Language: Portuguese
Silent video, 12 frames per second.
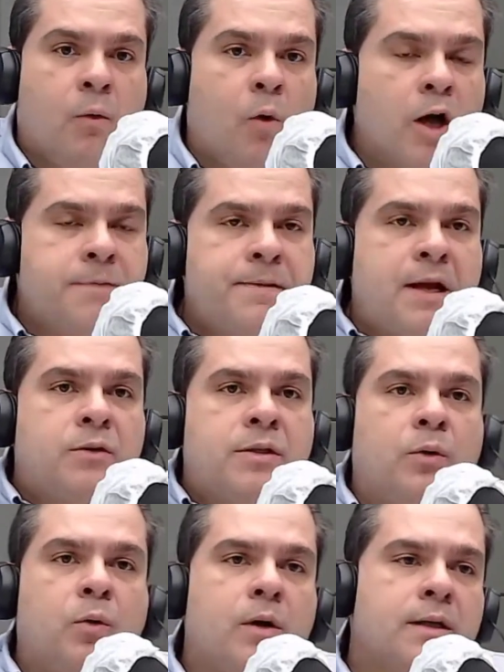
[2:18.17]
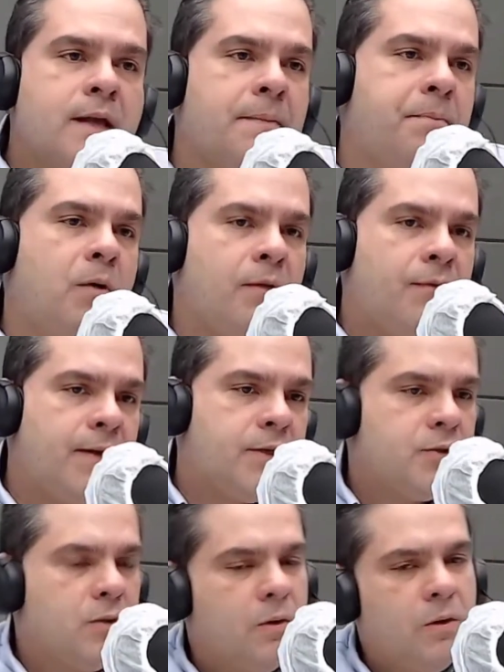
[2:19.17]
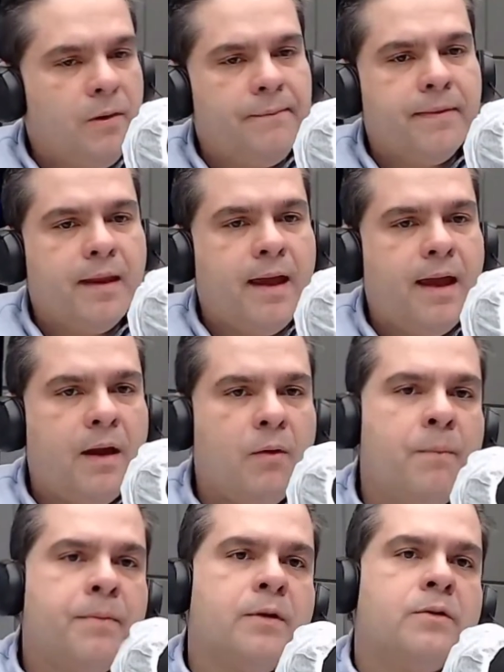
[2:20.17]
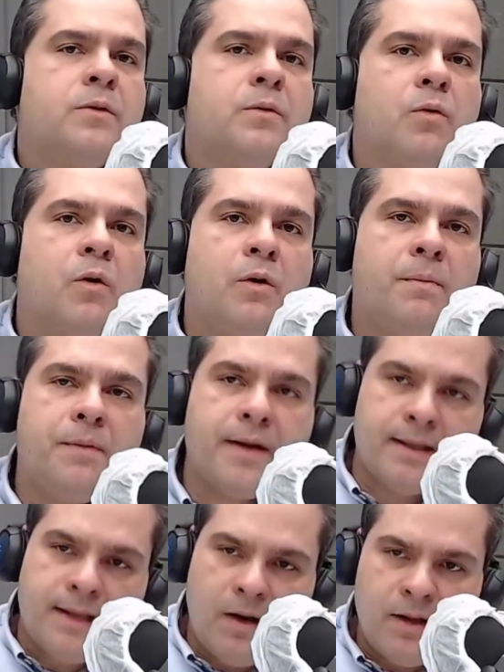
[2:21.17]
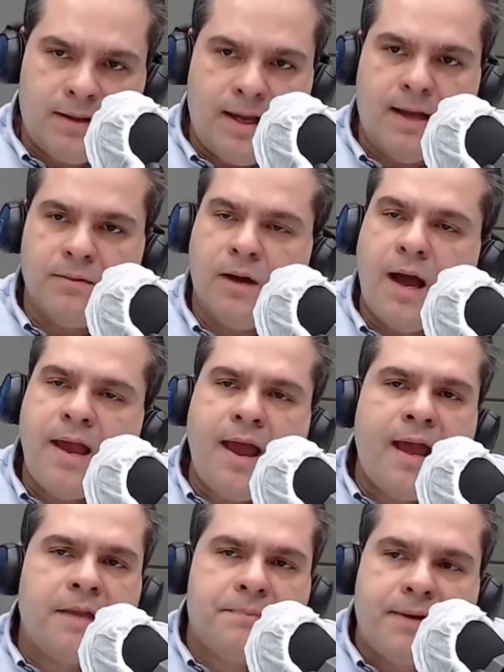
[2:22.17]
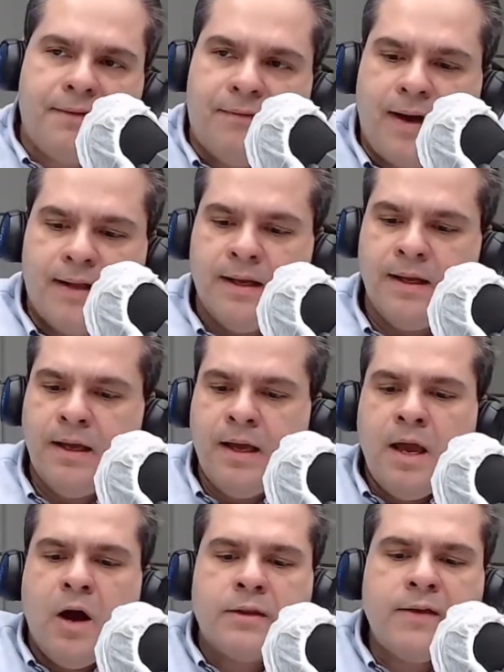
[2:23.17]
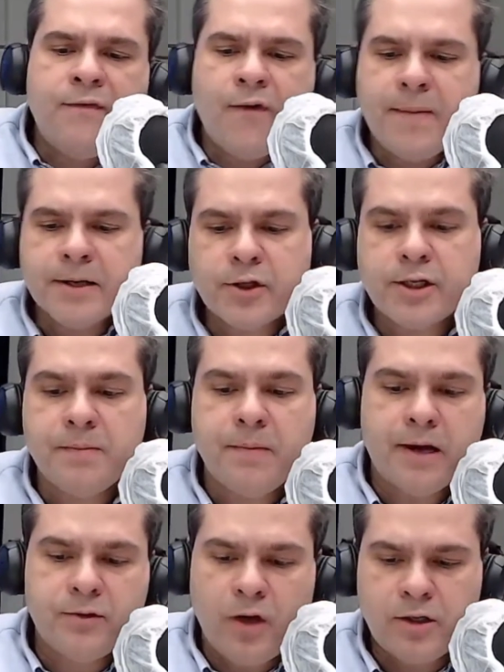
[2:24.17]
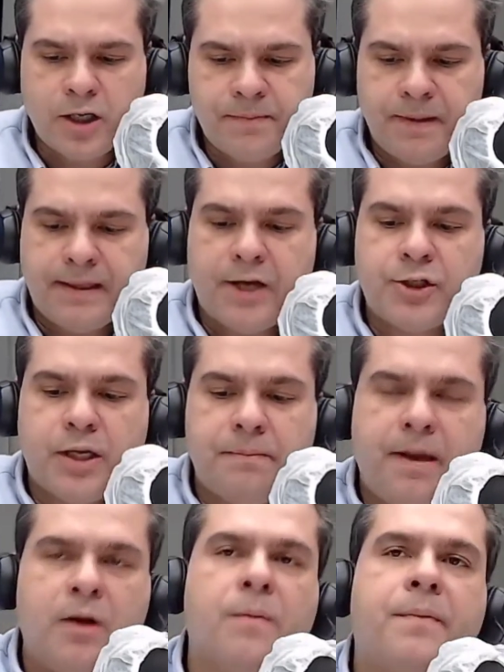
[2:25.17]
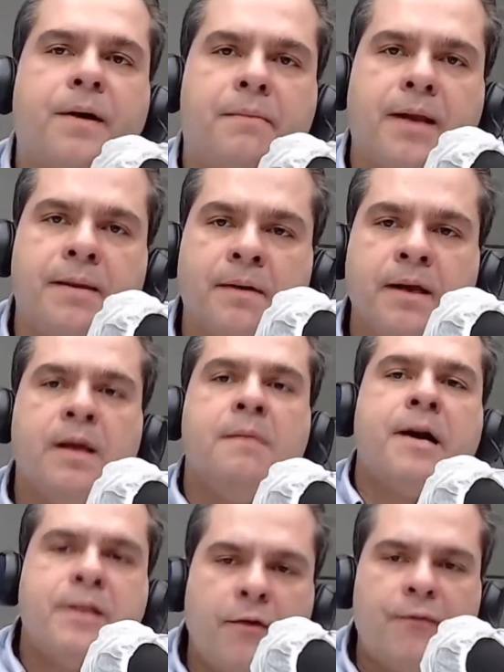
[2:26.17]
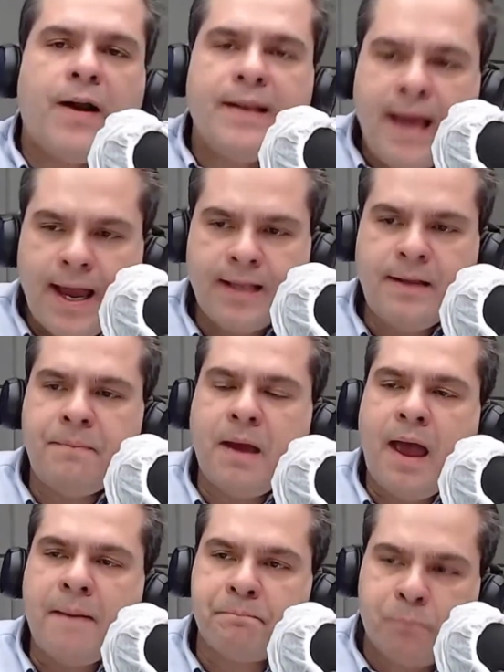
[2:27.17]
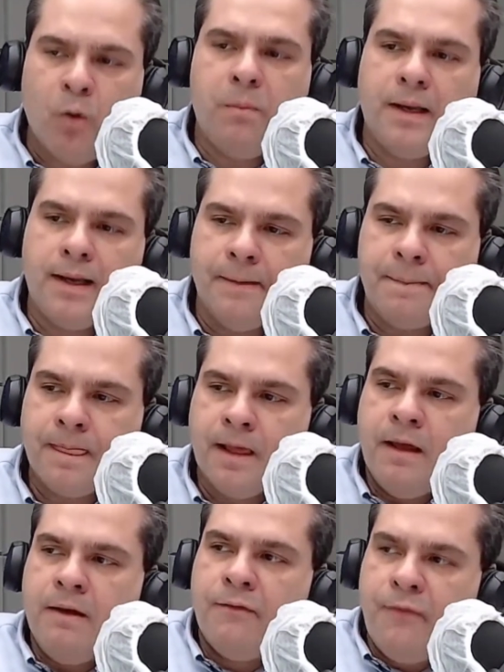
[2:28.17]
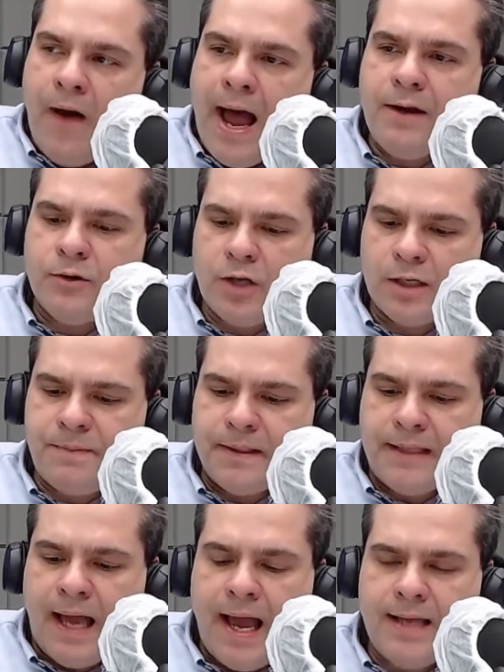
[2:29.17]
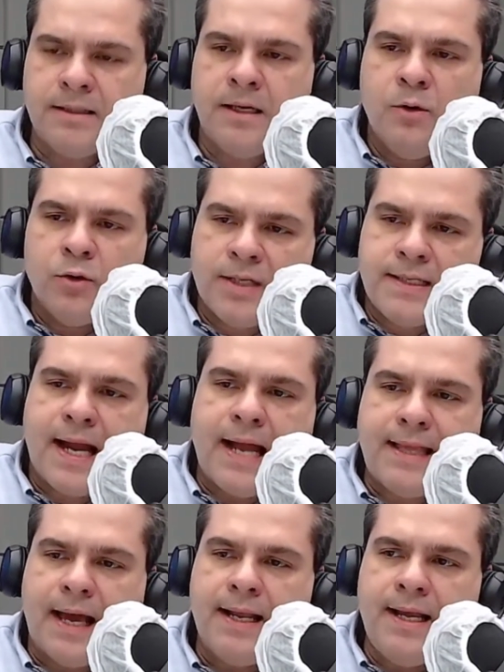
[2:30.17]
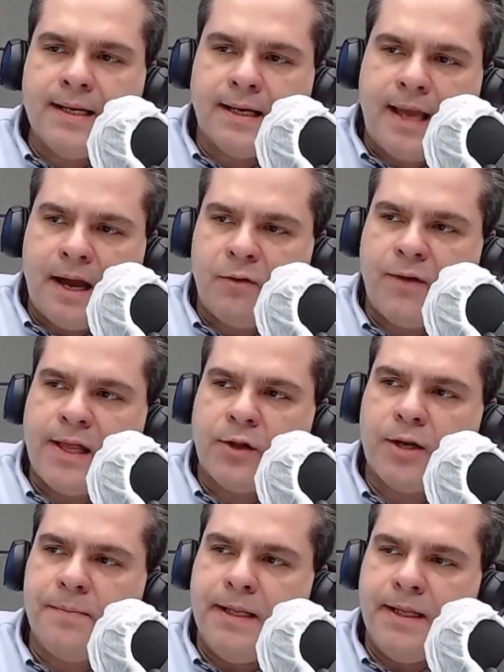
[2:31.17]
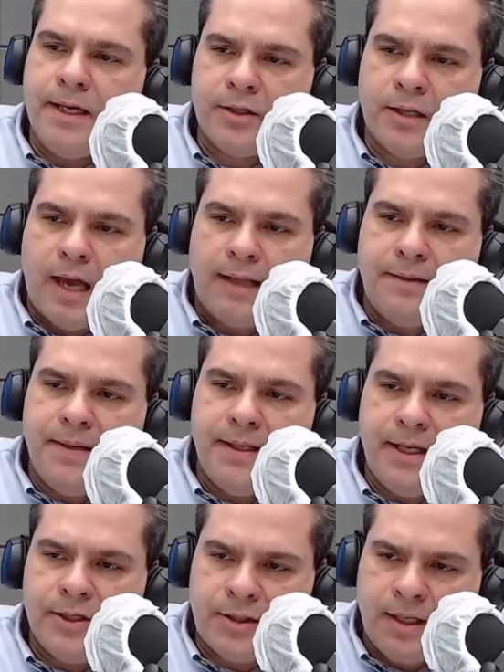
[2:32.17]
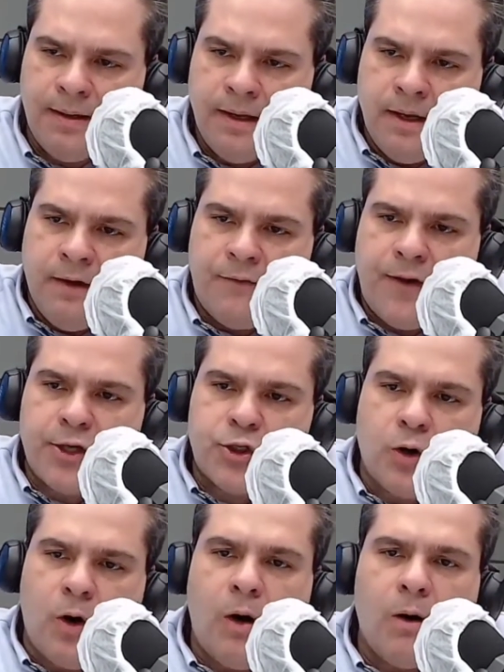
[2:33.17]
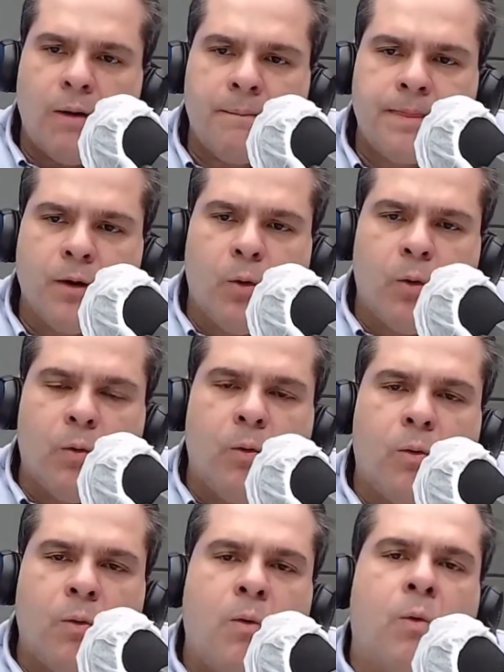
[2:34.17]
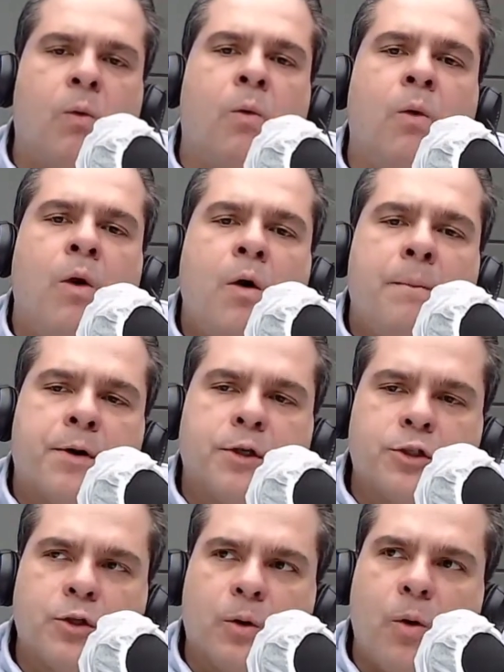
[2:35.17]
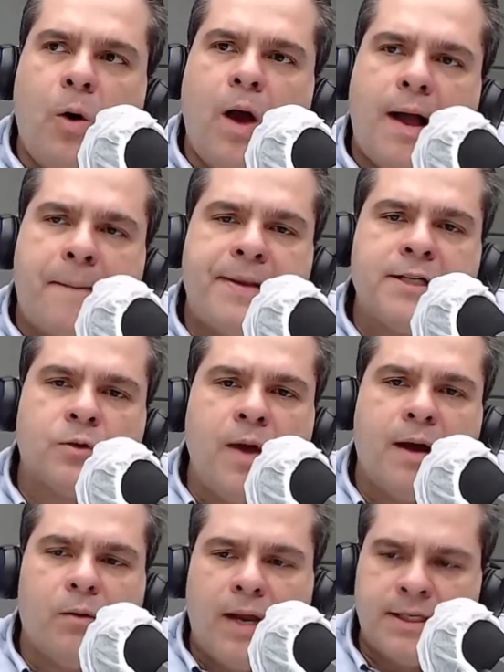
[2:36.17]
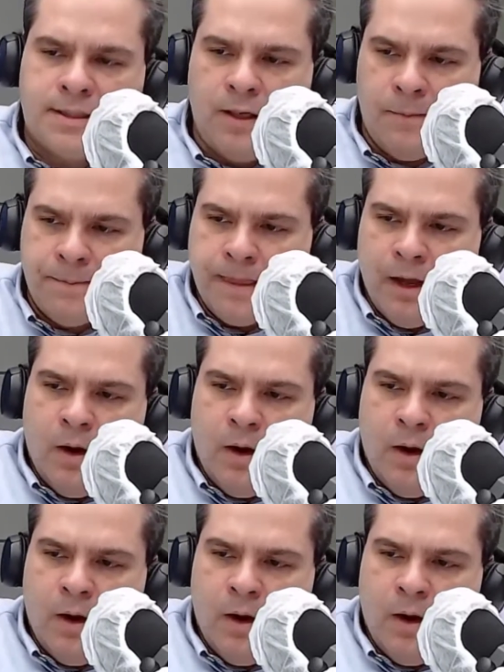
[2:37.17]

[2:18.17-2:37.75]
o Hospital São Lucas há pouco fechou é, o pronto-socorro porque tá lotado. Aí é rede privada. Eu tenho informações de mais dois hospitais também com problema. Mas eu falo da rede é, pública vários hospitais. Santa Catarina, que é a governadora administra, fechou o, o, o pronto-socorro apenas com regulação.